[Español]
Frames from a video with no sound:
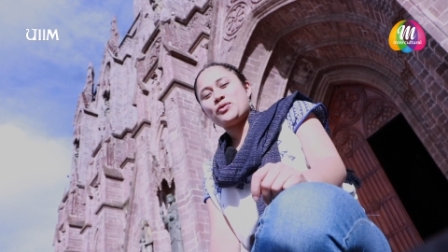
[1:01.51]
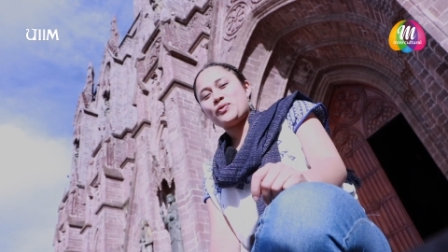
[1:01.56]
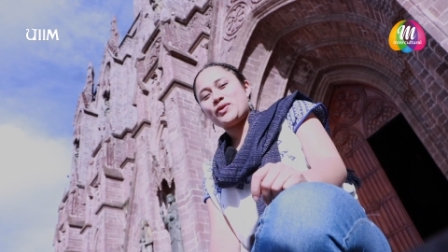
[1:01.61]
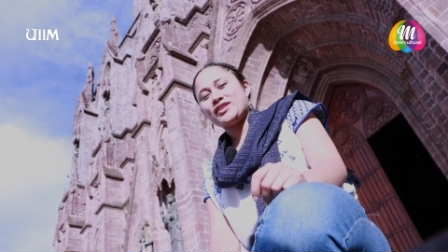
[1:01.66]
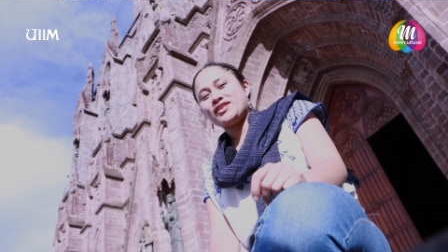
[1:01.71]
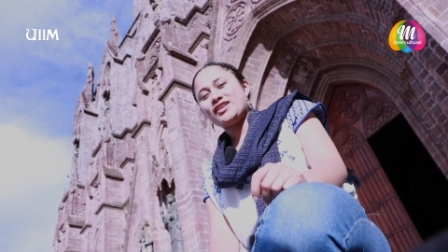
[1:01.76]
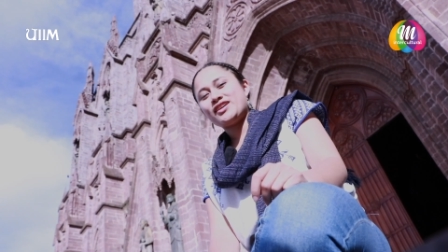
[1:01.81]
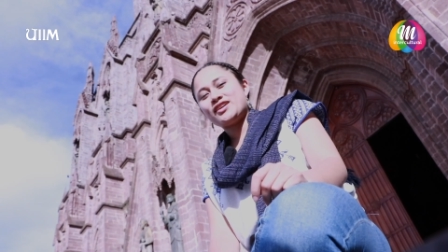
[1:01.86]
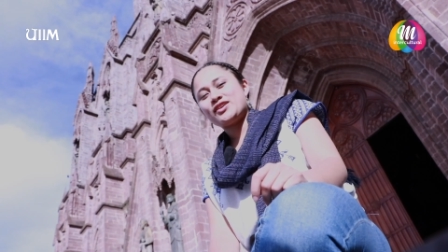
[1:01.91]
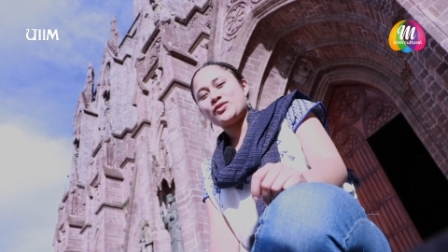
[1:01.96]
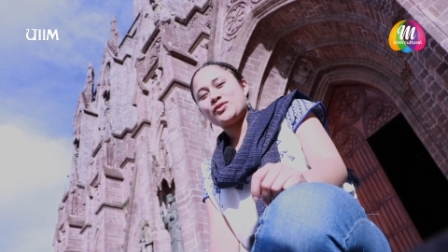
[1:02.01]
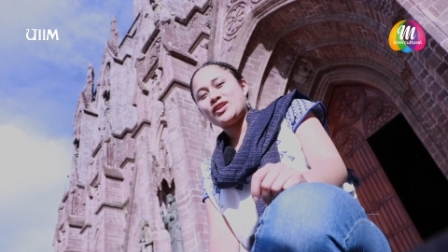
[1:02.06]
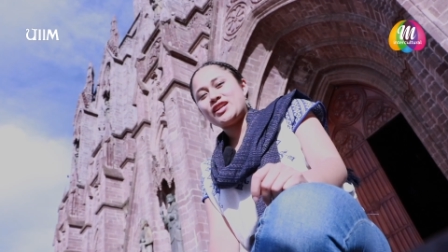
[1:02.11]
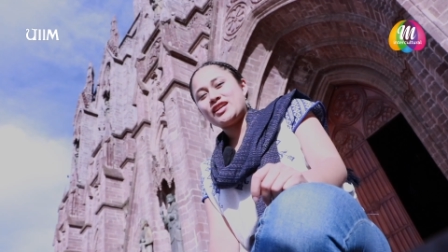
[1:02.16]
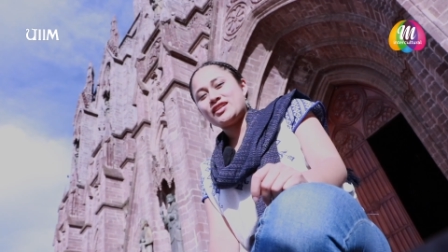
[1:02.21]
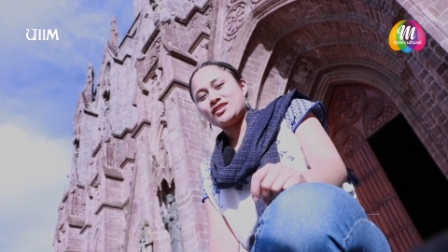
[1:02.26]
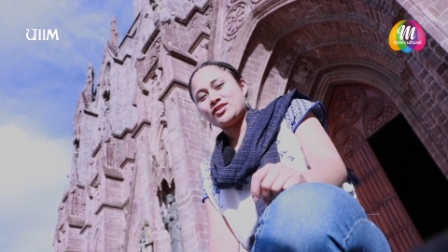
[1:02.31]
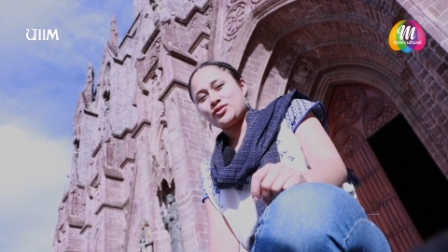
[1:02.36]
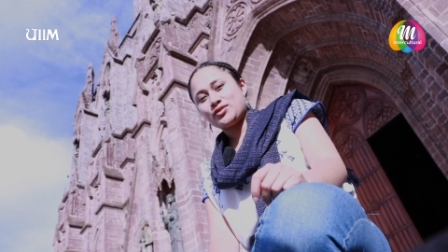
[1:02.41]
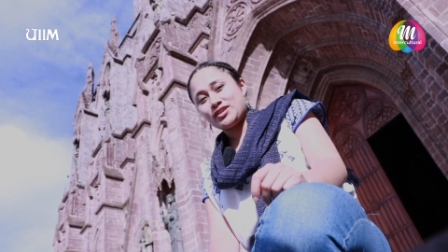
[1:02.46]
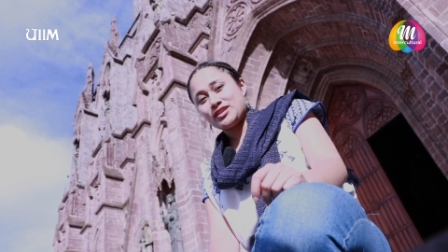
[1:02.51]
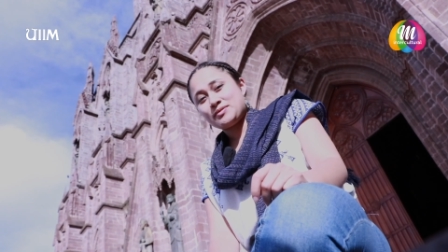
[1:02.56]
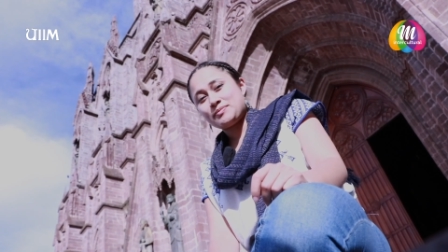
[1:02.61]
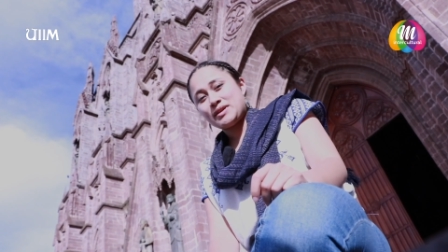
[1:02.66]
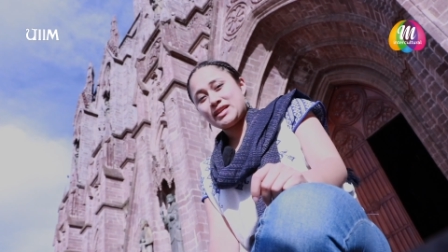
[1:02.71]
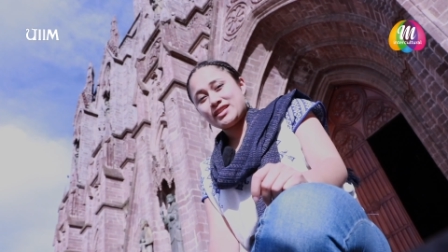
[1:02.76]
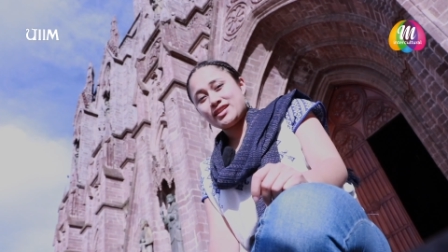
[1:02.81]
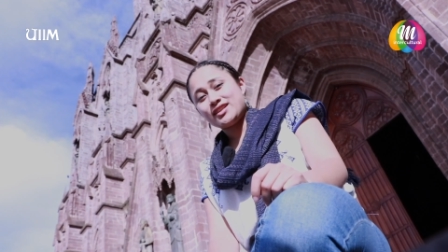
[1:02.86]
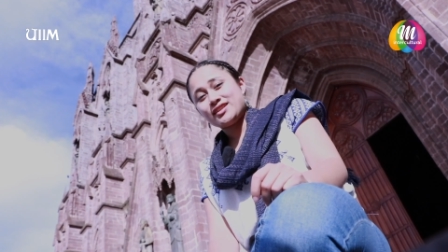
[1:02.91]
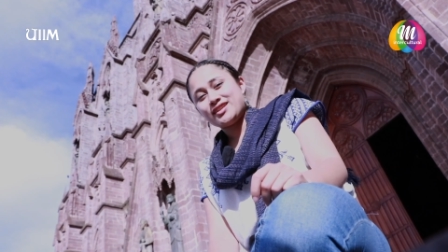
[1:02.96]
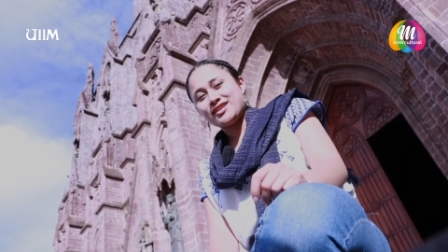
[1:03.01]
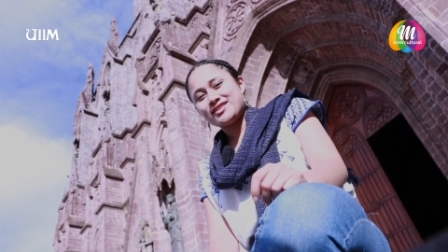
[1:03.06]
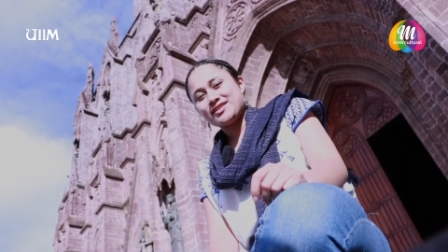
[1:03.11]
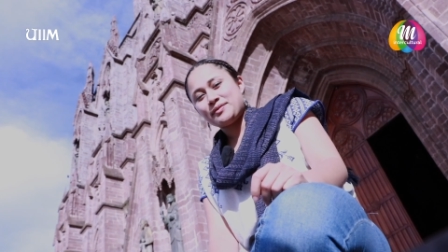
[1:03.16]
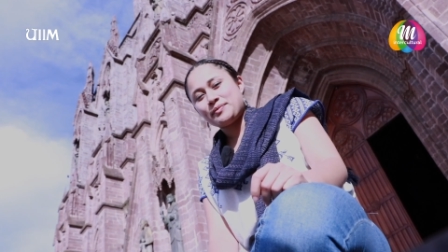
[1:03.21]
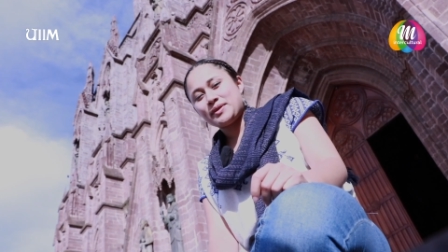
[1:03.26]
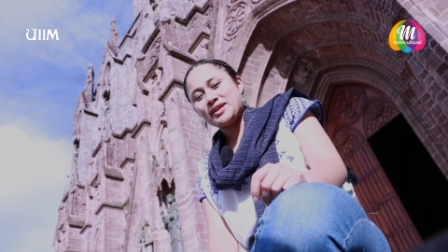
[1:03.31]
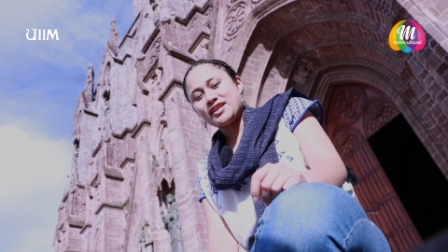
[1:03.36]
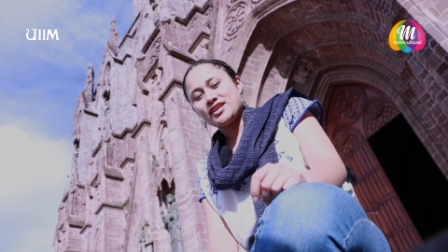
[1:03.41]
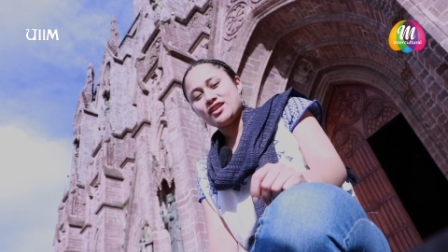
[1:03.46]
cuenta con las torres más altas de
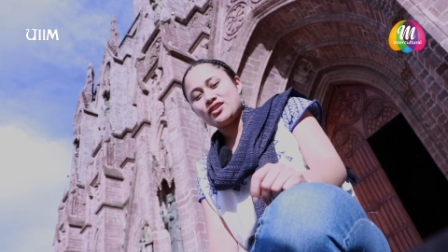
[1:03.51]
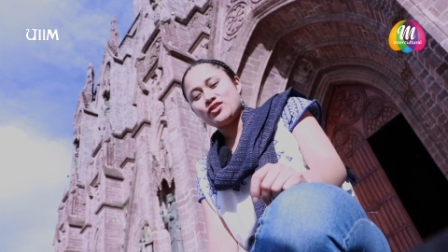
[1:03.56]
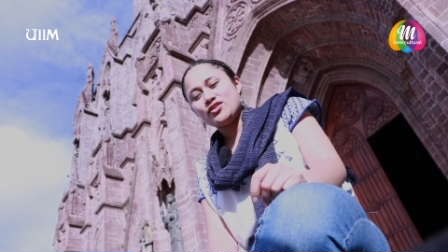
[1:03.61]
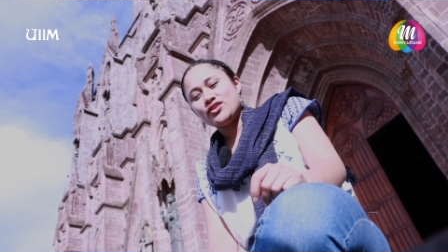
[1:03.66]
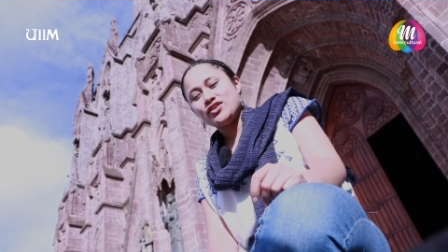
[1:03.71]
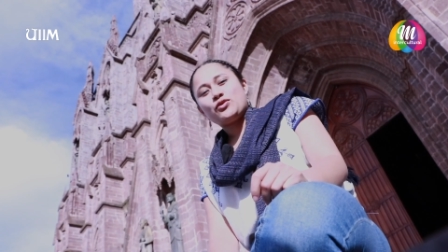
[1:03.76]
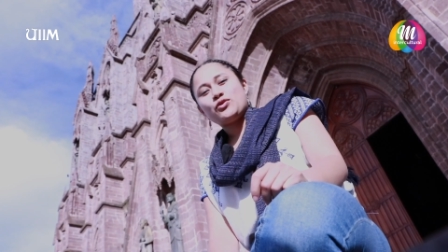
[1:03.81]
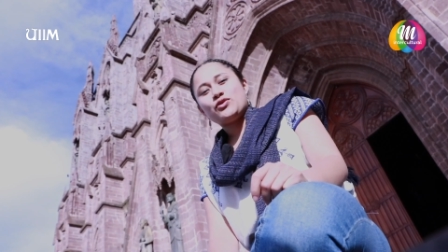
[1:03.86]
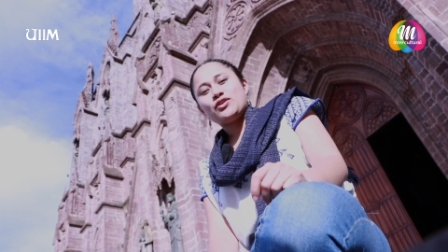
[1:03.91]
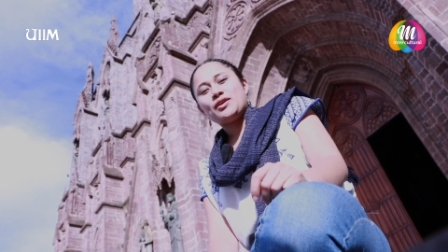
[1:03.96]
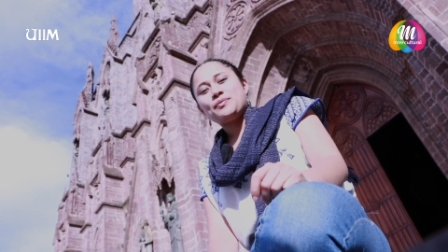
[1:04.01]
México, con